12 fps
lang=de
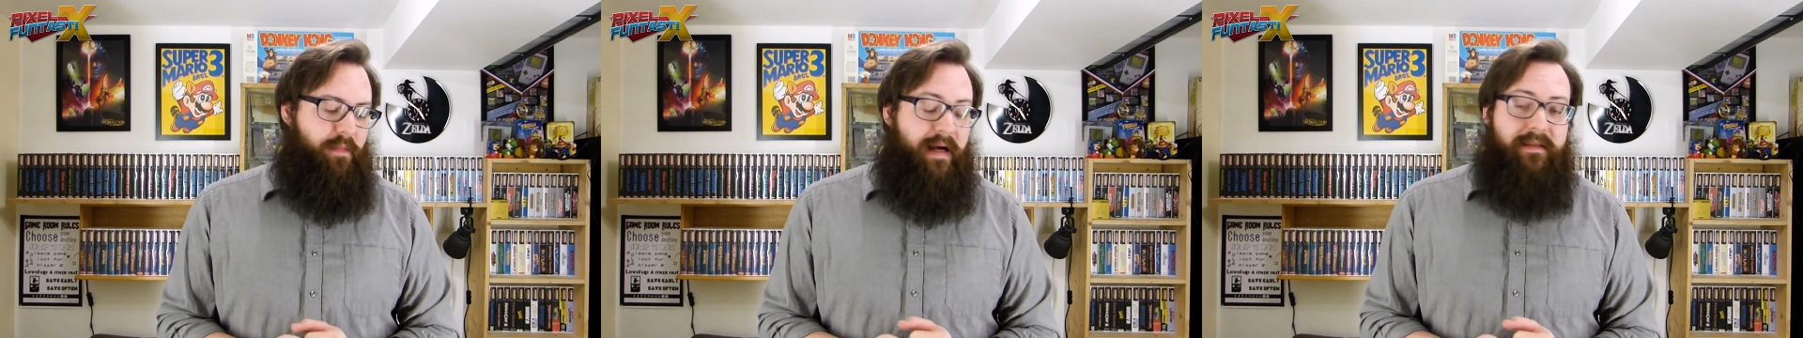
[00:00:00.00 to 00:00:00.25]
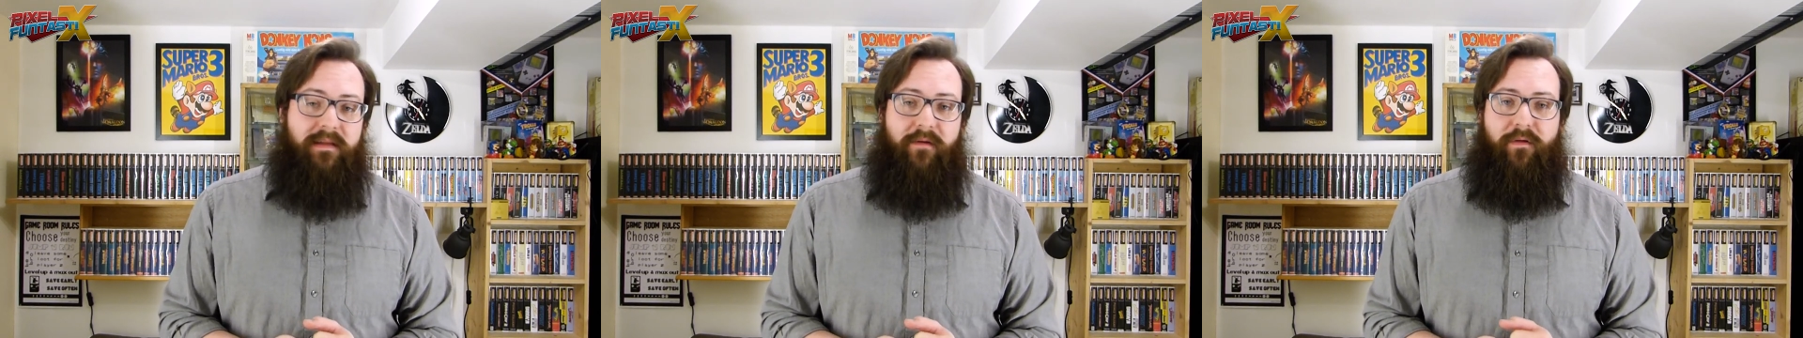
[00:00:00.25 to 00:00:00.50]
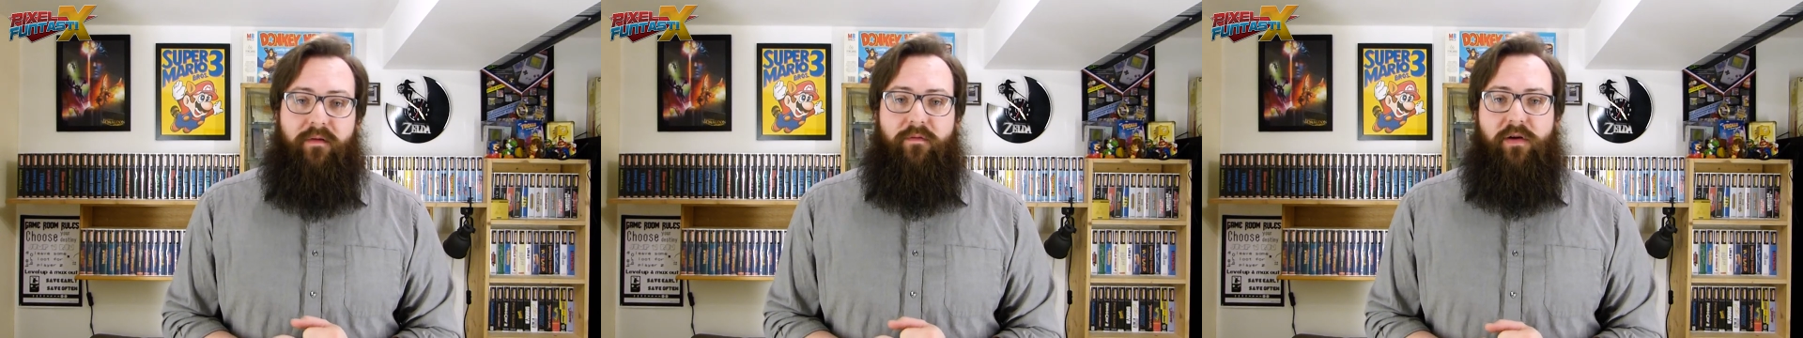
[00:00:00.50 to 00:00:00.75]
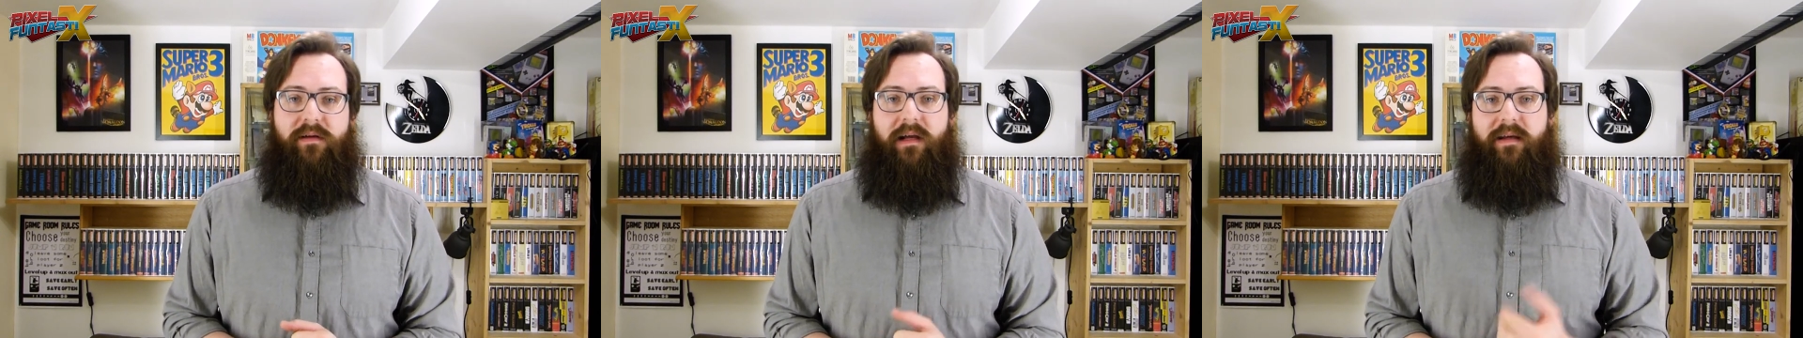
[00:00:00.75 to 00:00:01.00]
die meisten davon
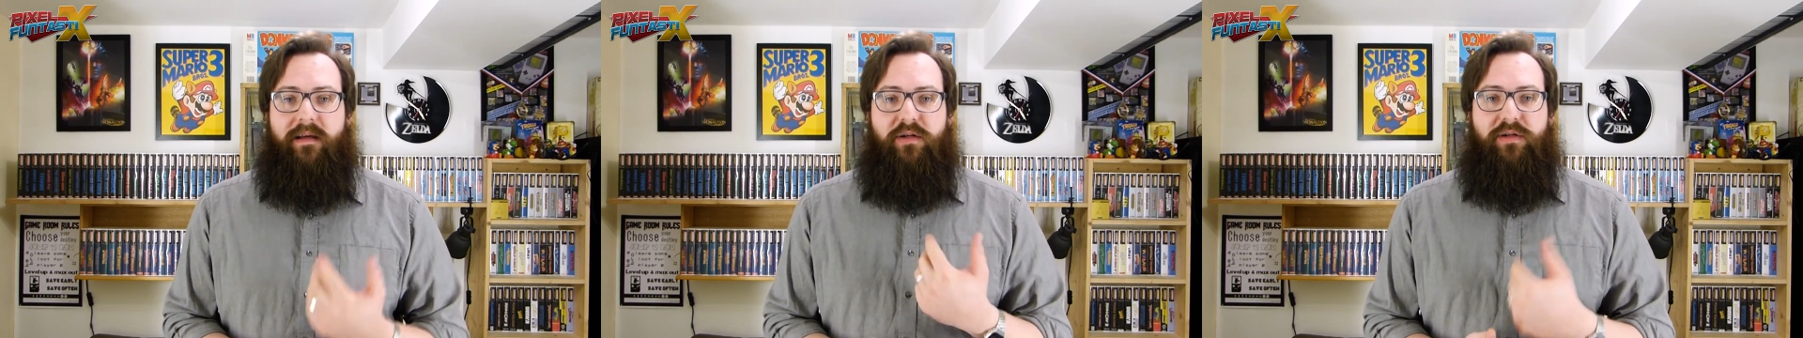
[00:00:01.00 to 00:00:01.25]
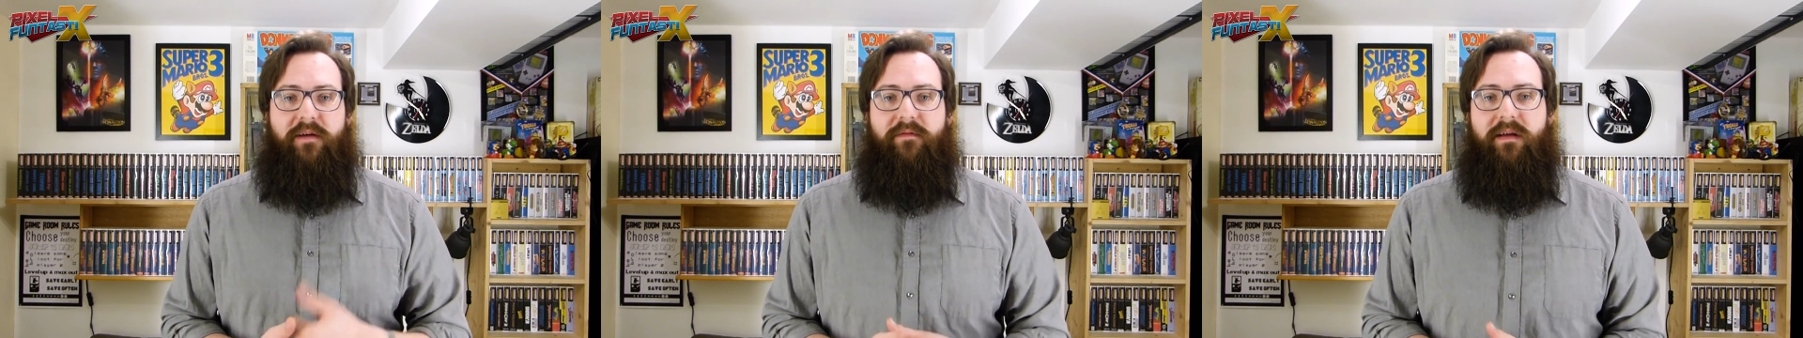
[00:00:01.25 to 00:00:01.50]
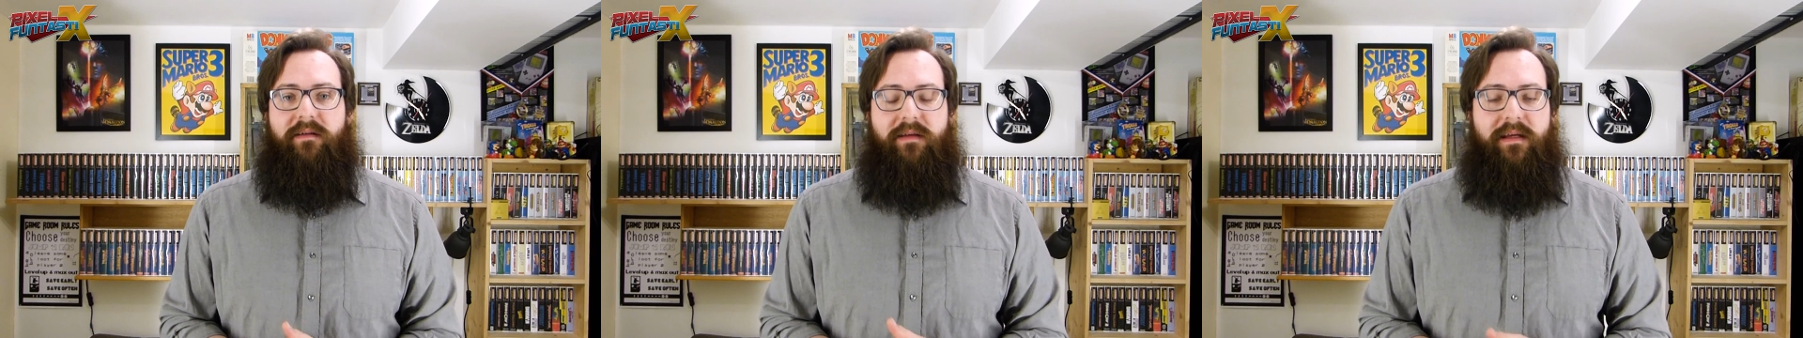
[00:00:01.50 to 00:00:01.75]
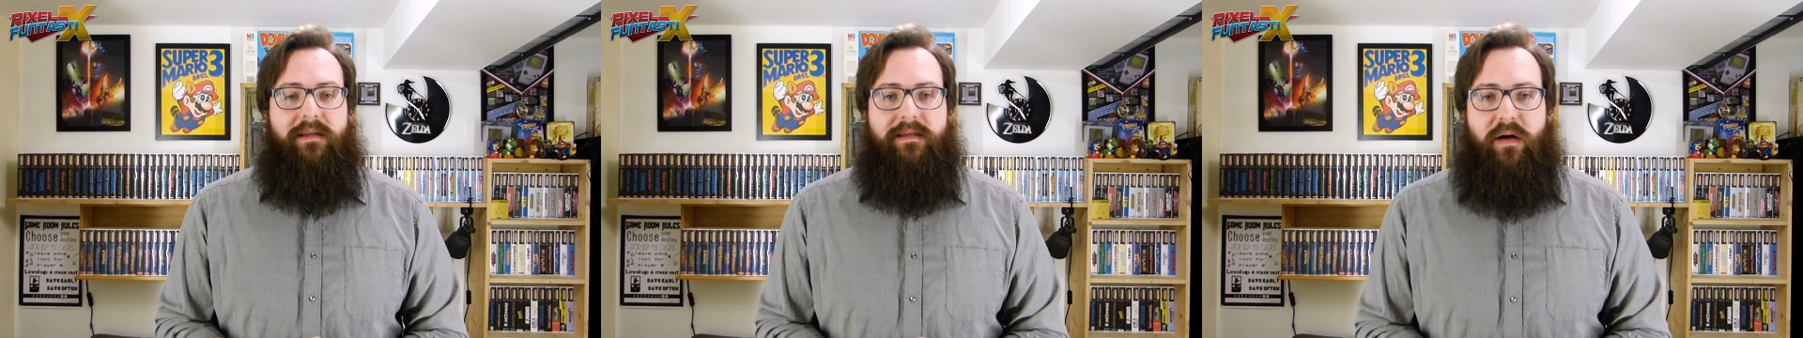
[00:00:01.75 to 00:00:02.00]
wollten, hatte ich ja schon erwähnt,
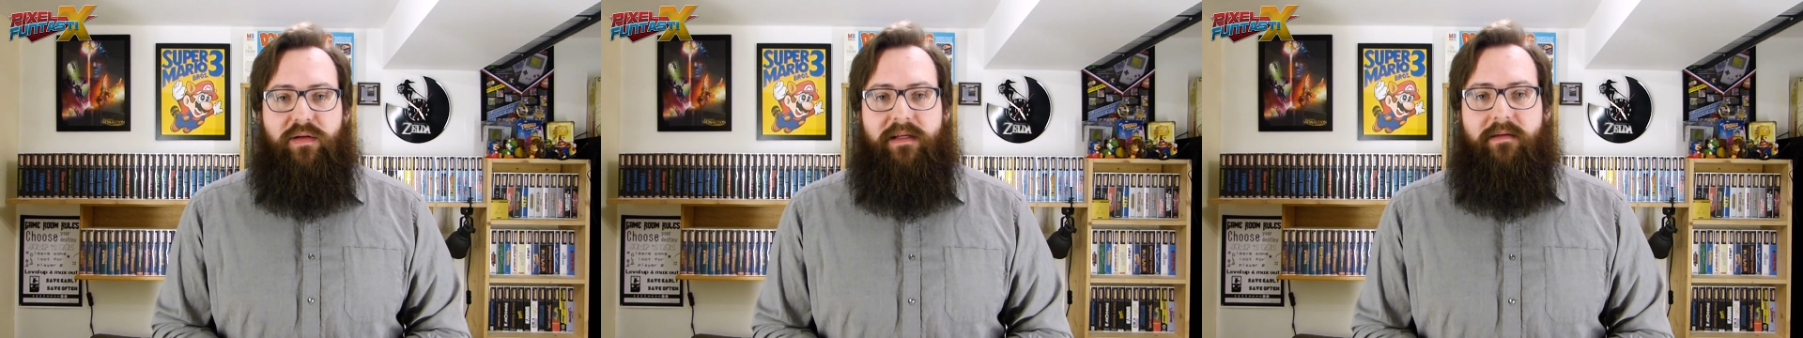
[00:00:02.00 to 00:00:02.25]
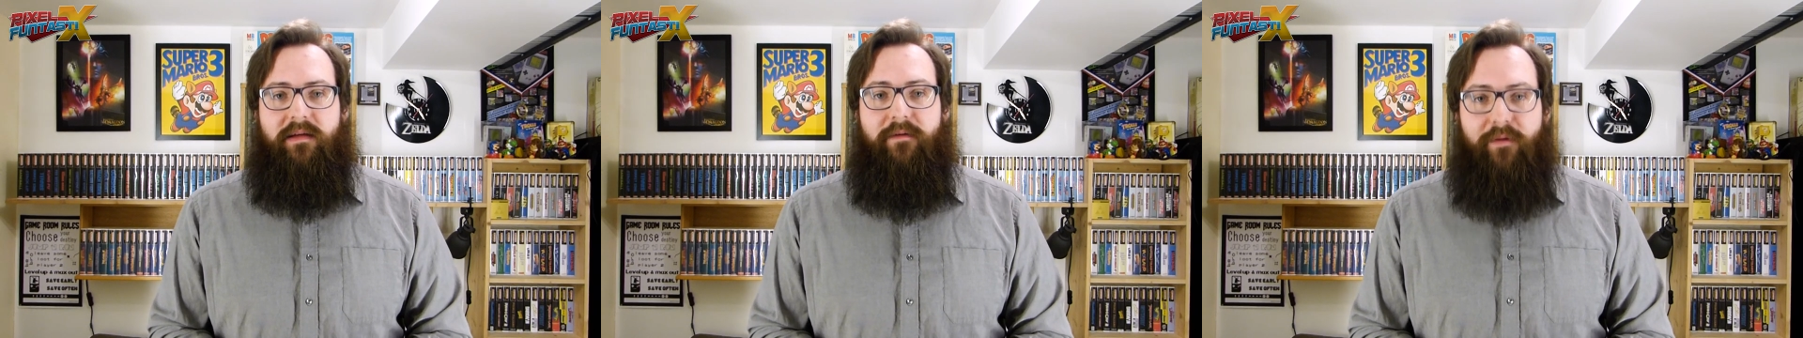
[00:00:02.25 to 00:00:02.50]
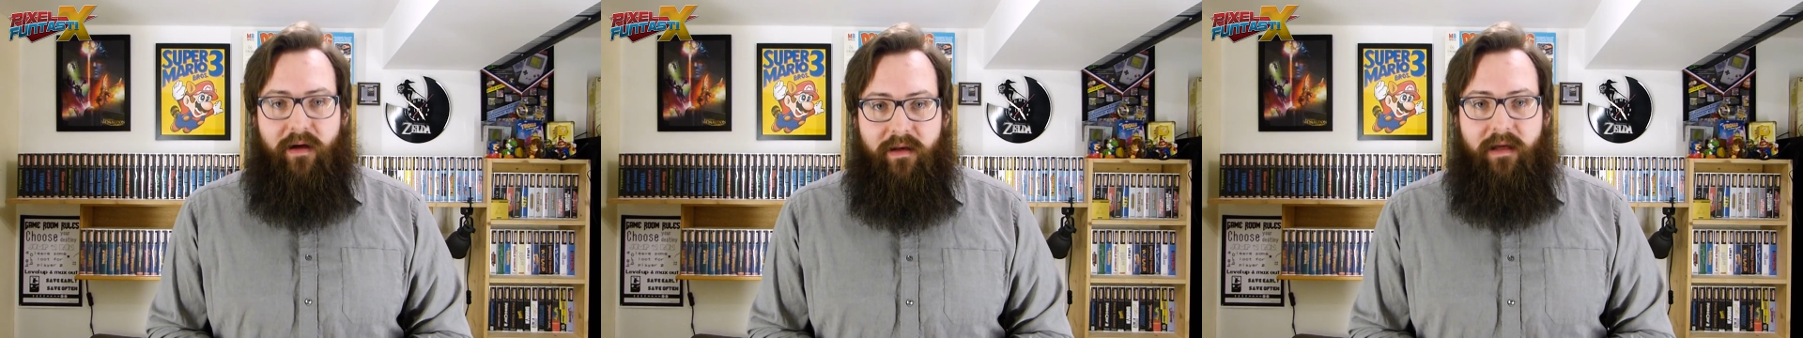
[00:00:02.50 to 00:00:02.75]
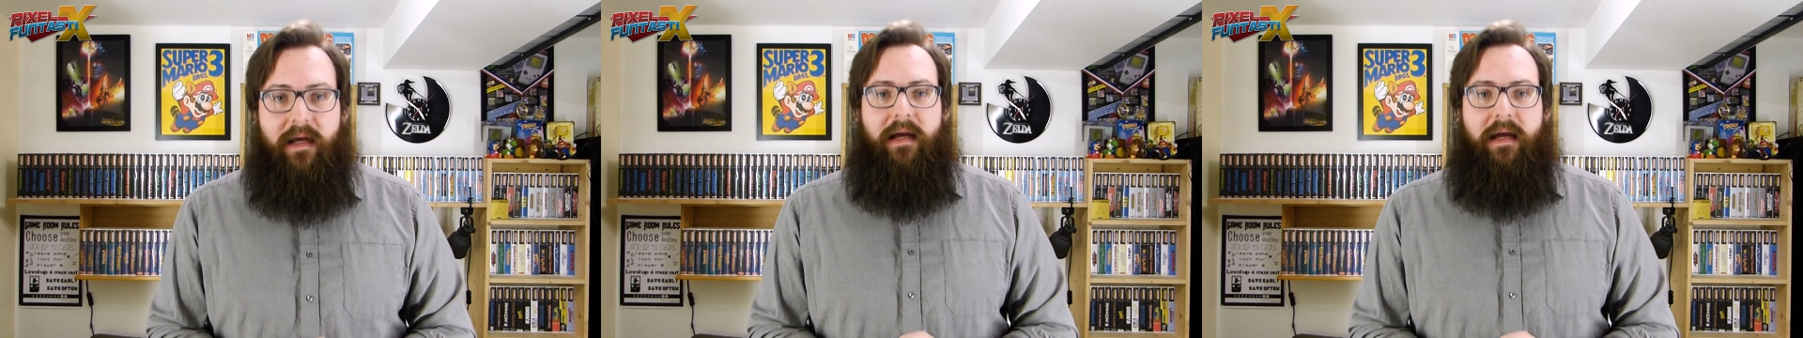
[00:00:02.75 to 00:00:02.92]
nicht ins Ausland liefern,